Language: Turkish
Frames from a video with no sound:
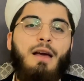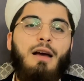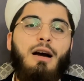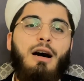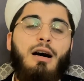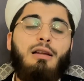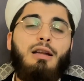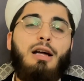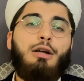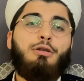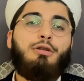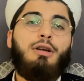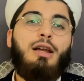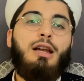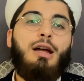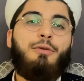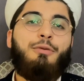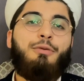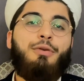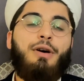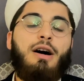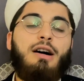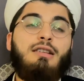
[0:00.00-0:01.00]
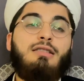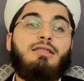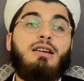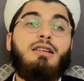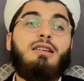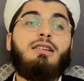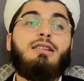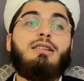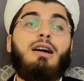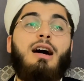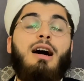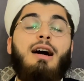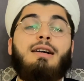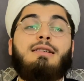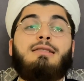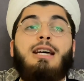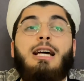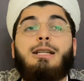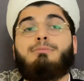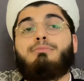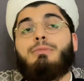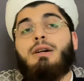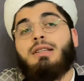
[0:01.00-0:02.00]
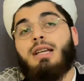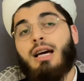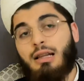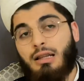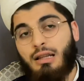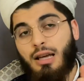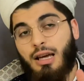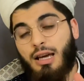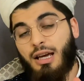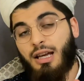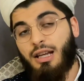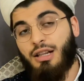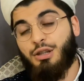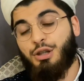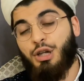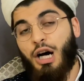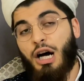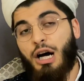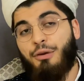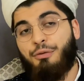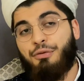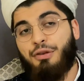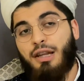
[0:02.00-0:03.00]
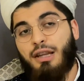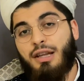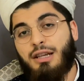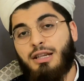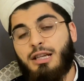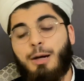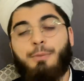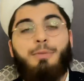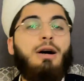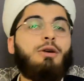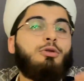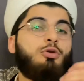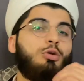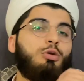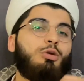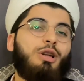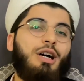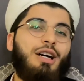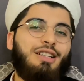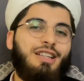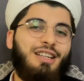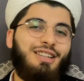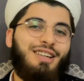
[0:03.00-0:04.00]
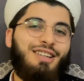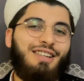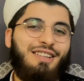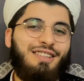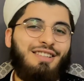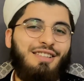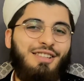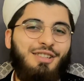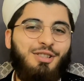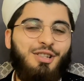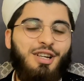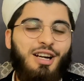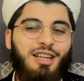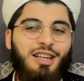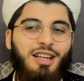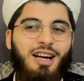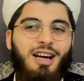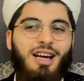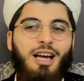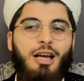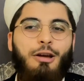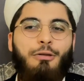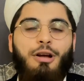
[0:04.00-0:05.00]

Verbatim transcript: Allahü Teala farzları aksatmadan nafileleri yapan kullardan eylesin inşallah.